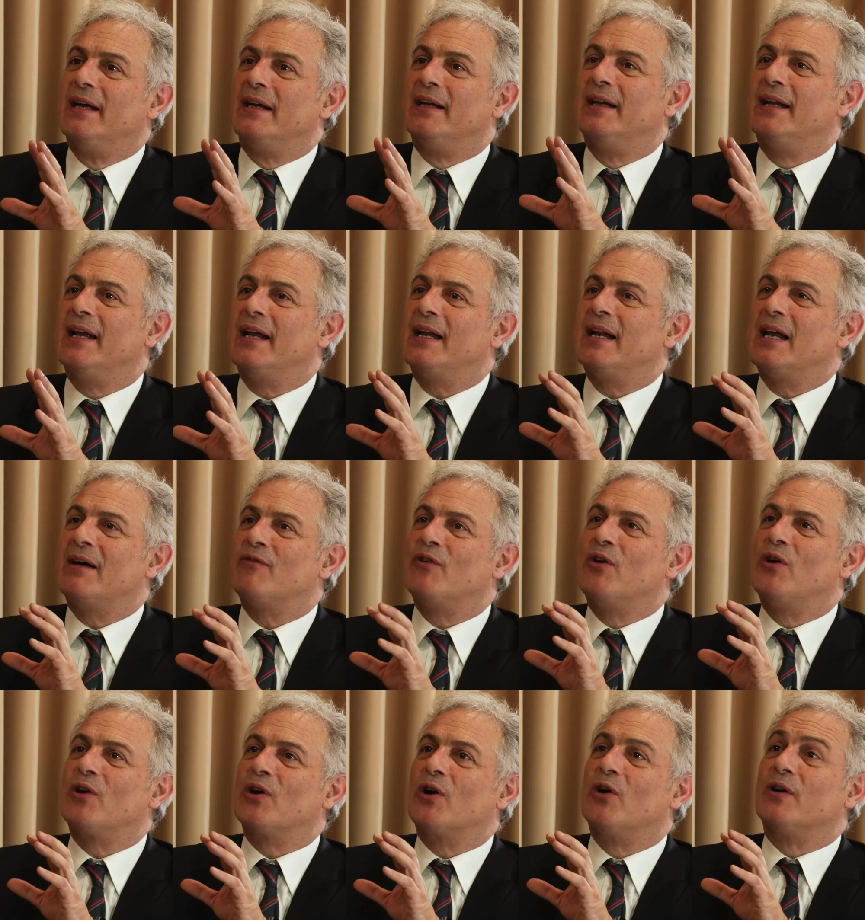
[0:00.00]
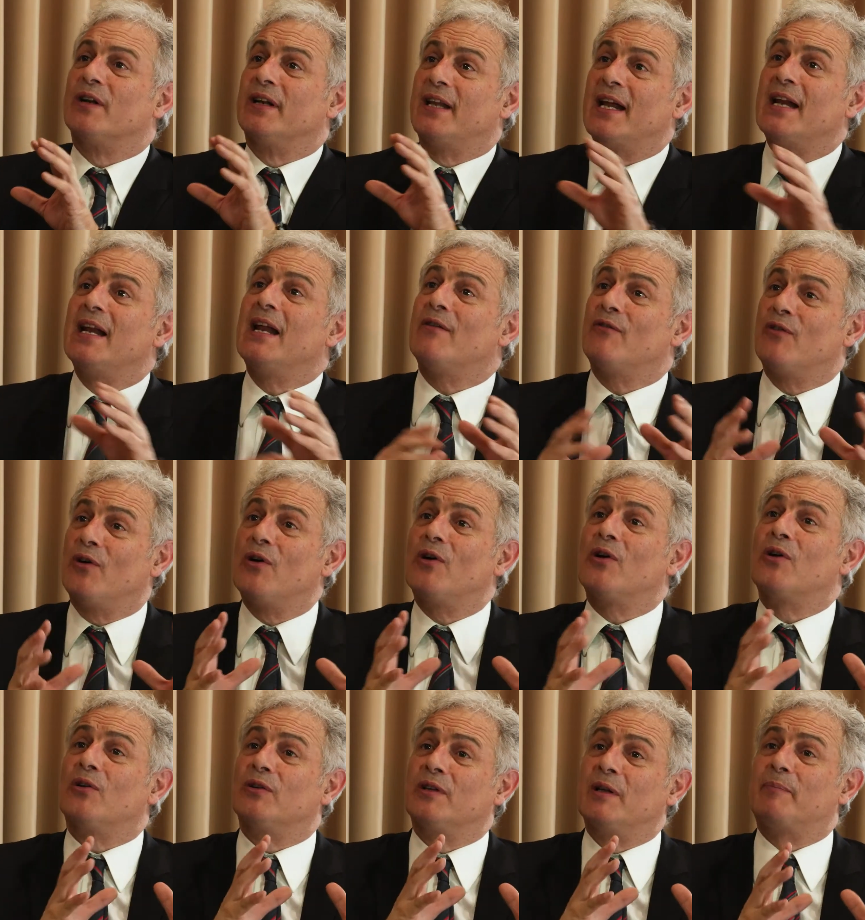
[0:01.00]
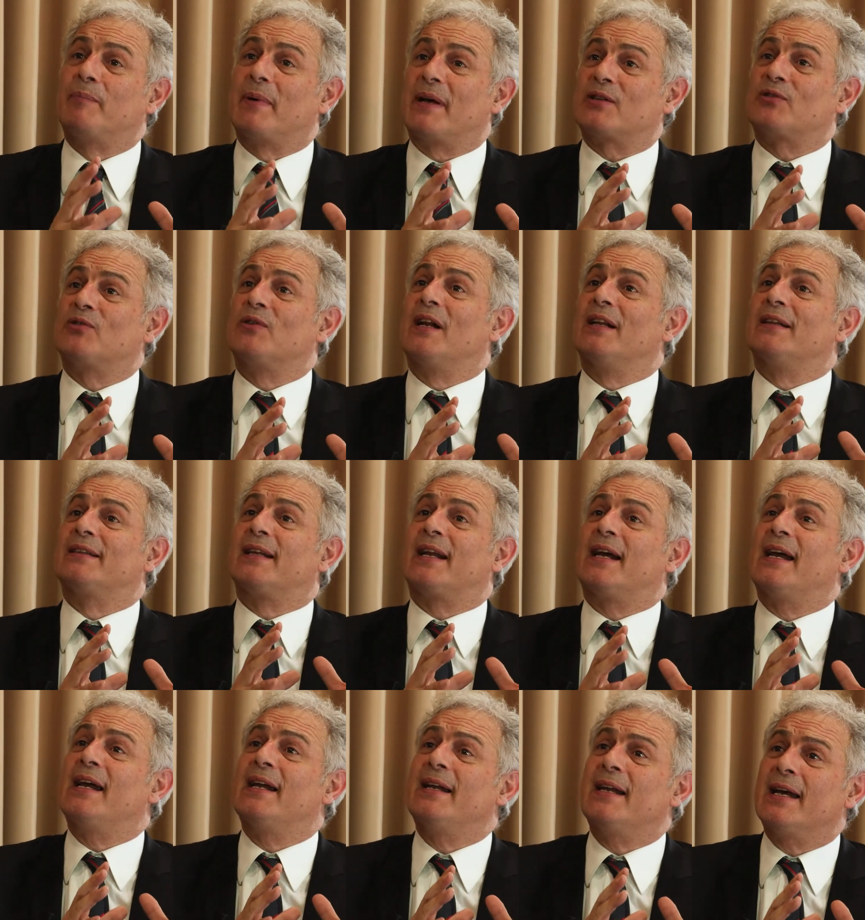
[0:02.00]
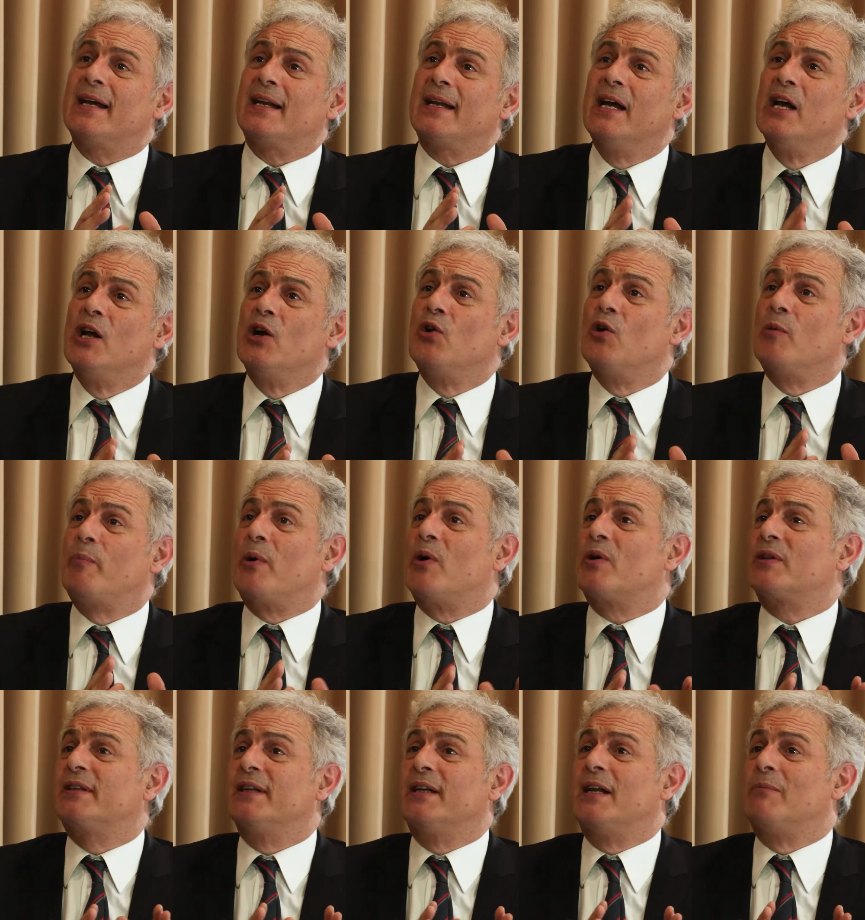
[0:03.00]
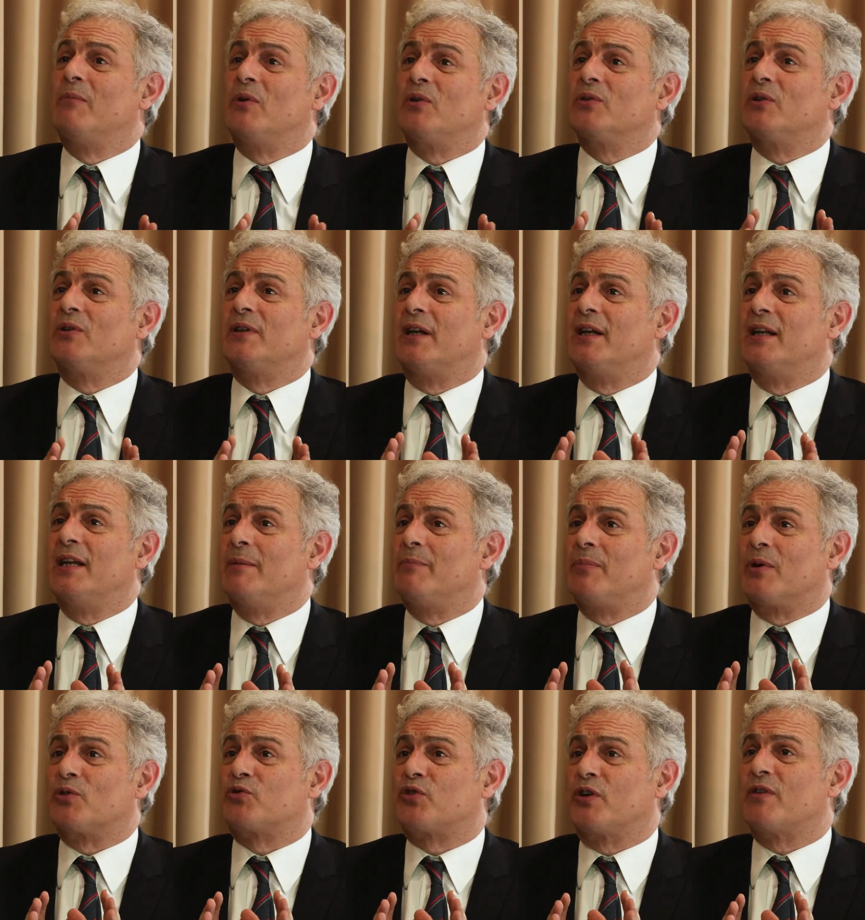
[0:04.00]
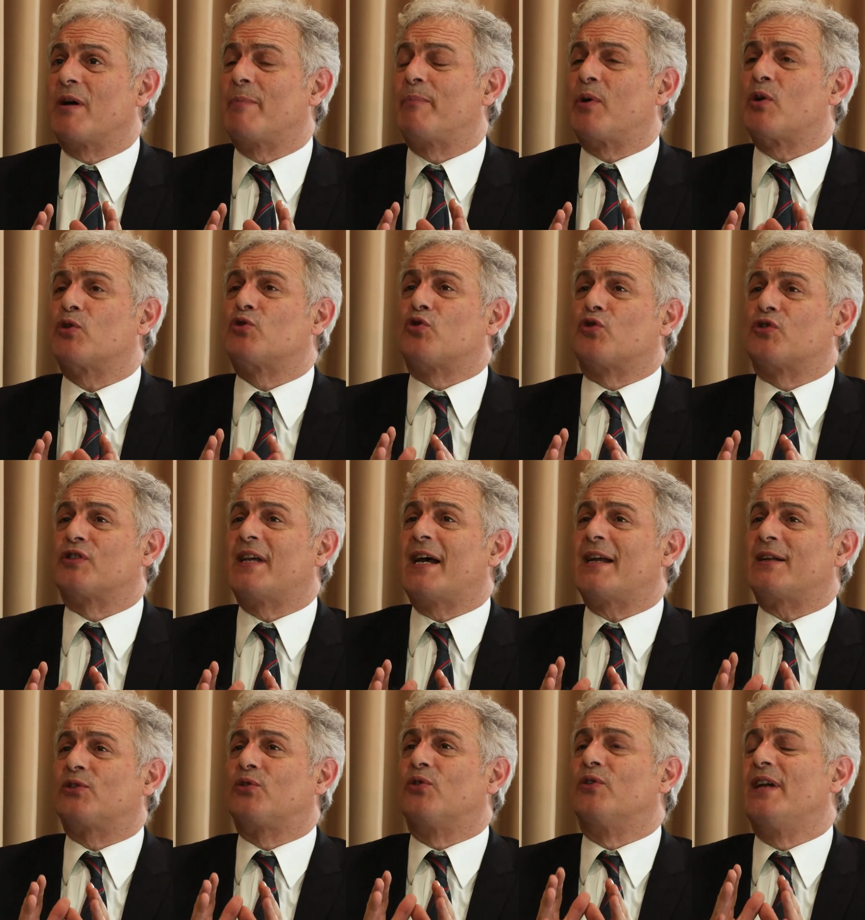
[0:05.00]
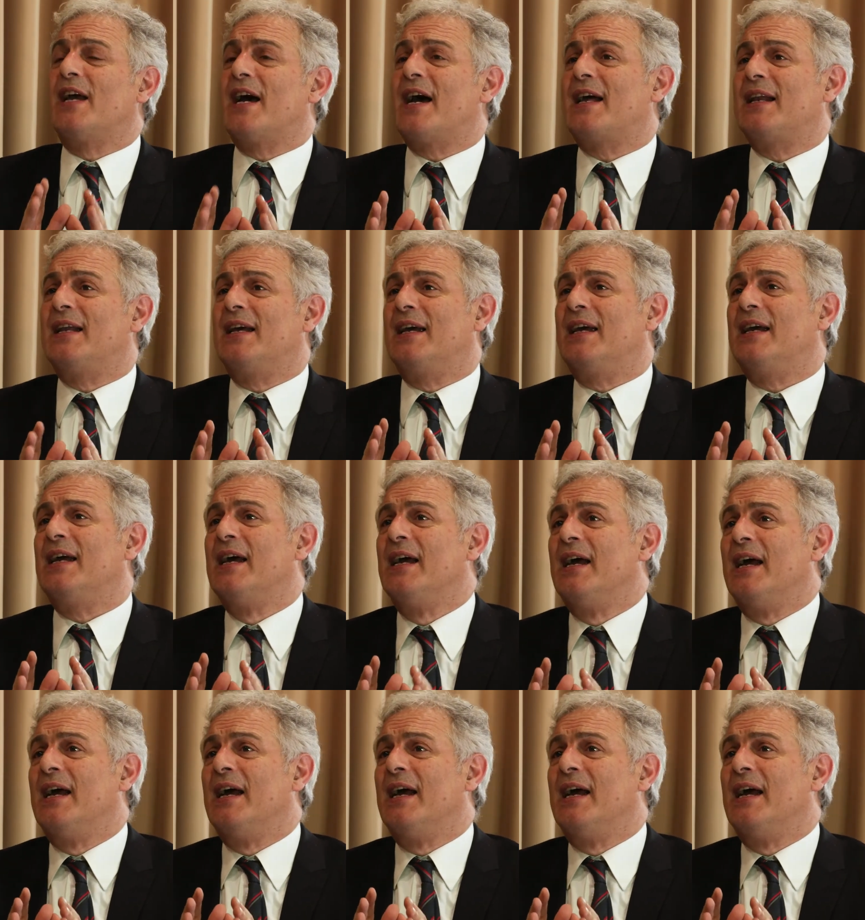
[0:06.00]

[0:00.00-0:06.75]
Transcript: nel lavoro, nel lavoro, di personal trainer lo porti nel mondo del libro, c'è cioè un approccio sartoriale